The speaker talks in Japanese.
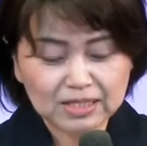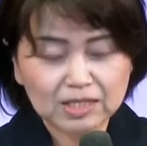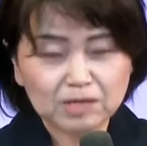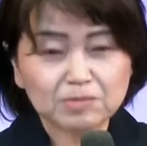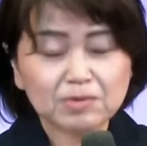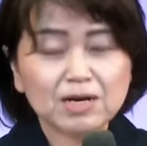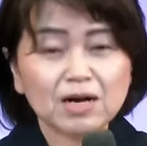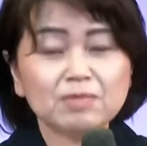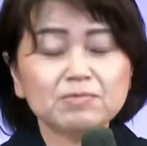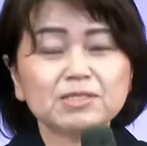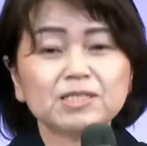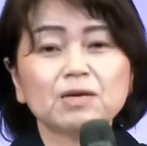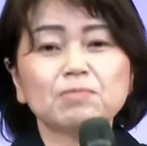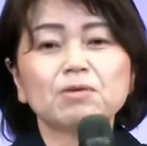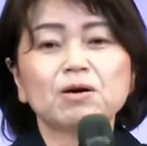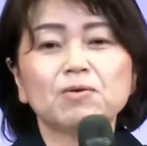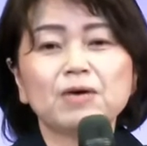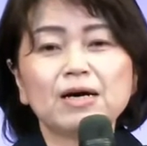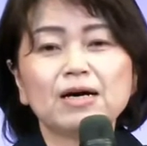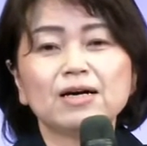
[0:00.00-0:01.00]
でも神
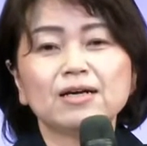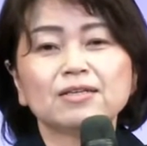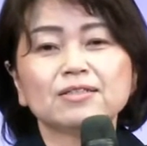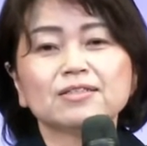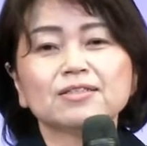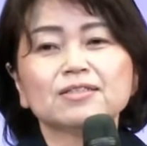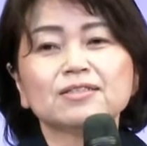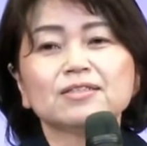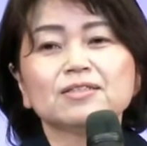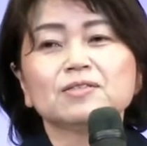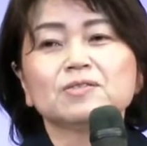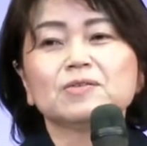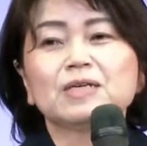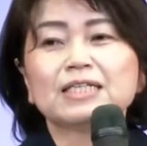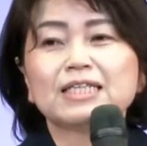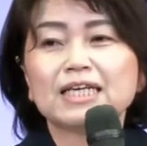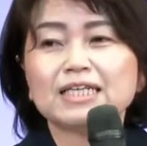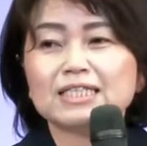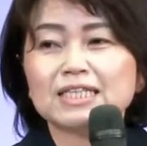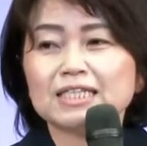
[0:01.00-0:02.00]
様は
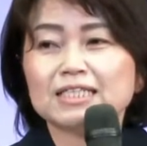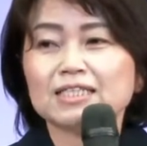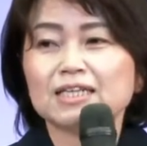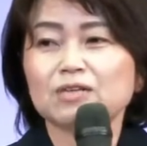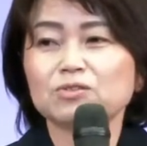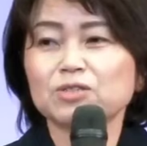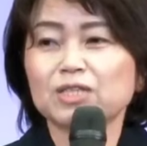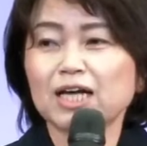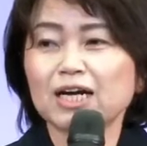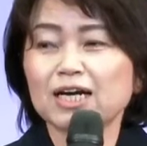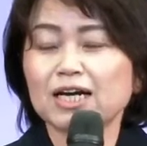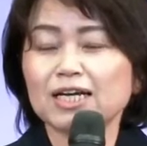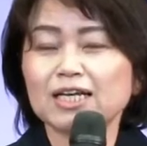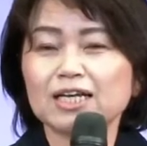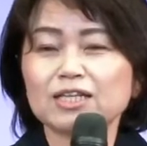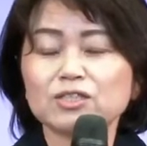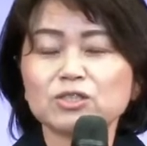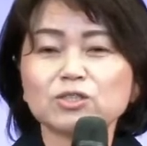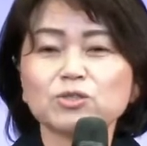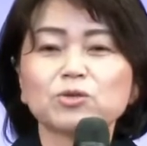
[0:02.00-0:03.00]
私たちが疑い
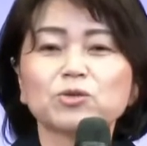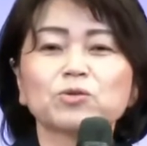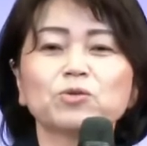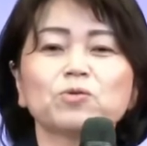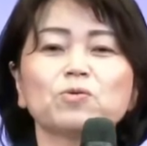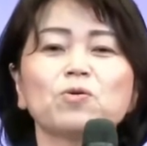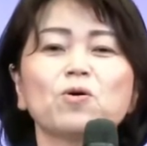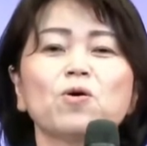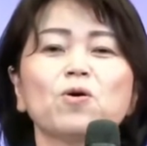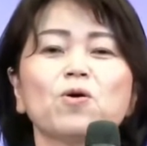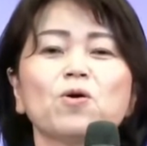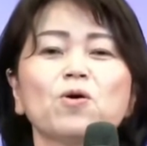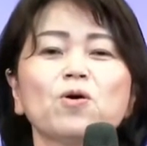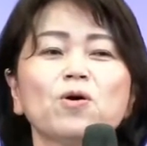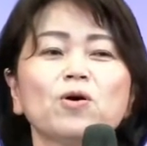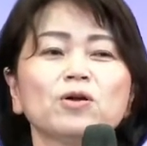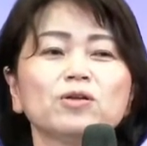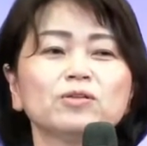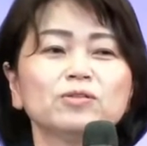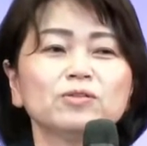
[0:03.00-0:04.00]
やすいことを
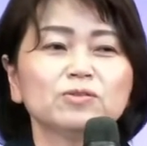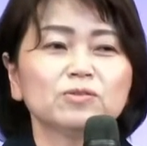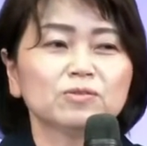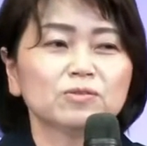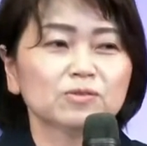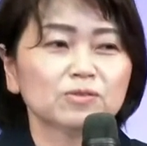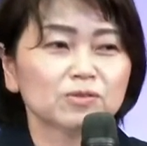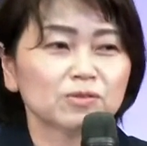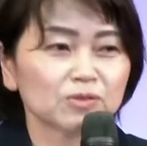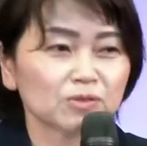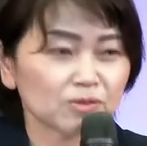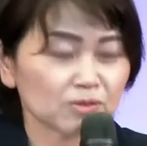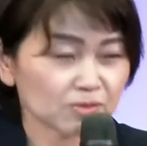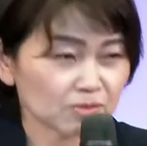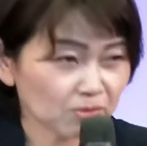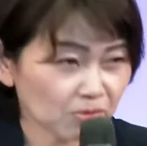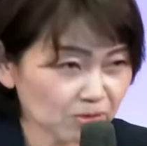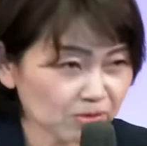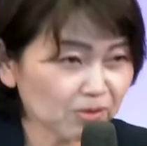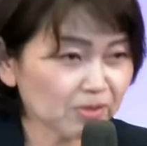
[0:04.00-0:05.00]

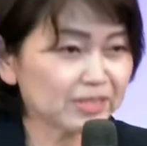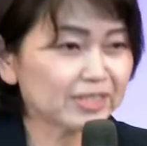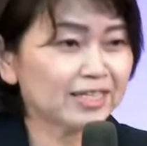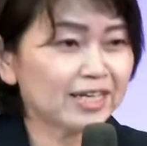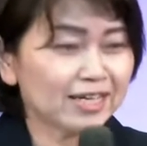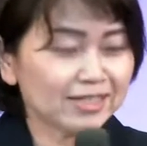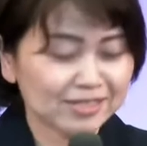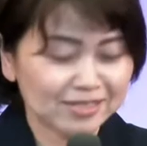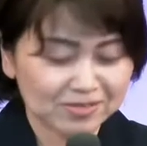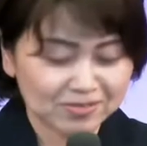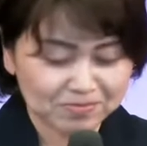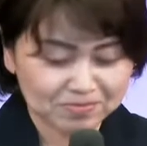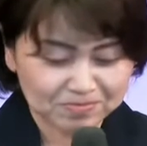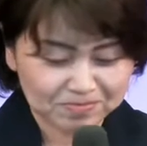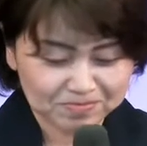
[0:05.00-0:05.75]
ご存知です。